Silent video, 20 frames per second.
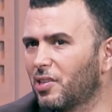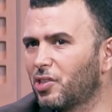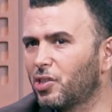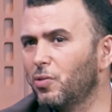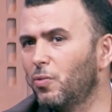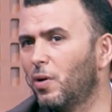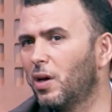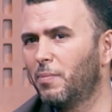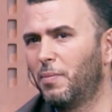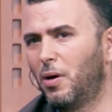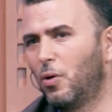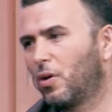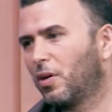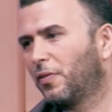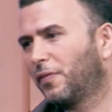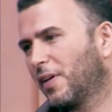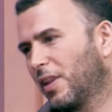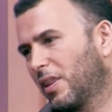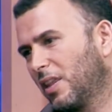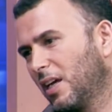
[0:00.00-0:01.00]
شنو هو
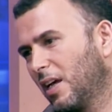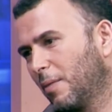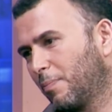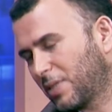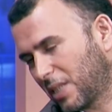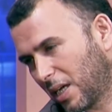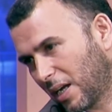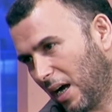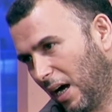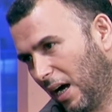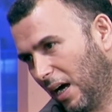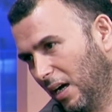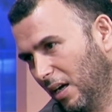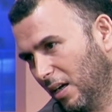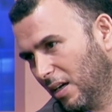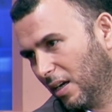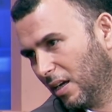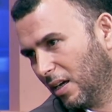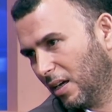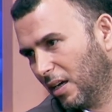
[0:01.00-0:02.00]
الموقف هذايا بصراحه
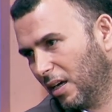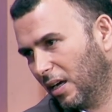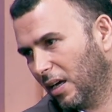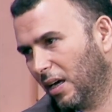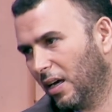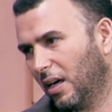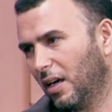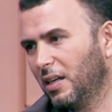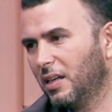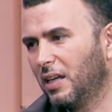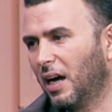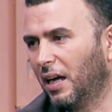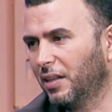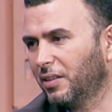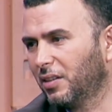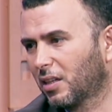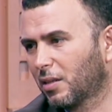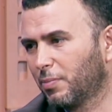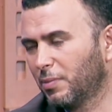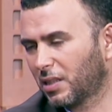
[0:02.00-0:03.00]
آه، اللي
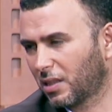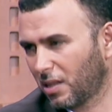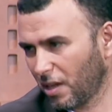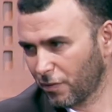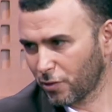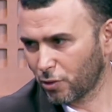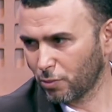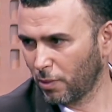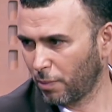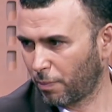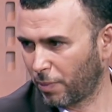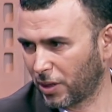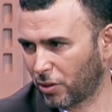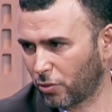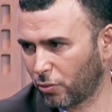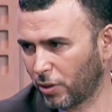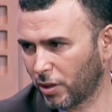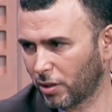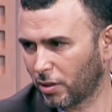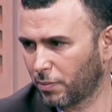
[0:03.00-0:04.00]
عندك متلافزوا من
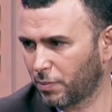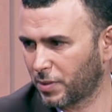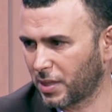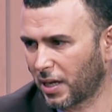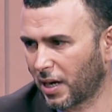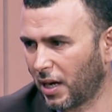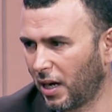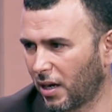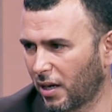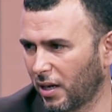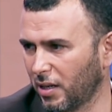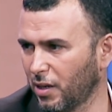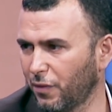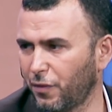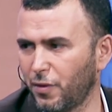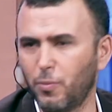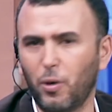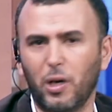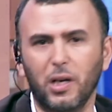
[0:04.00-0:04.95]
البلاتويت بصراحه خلينا نفهموا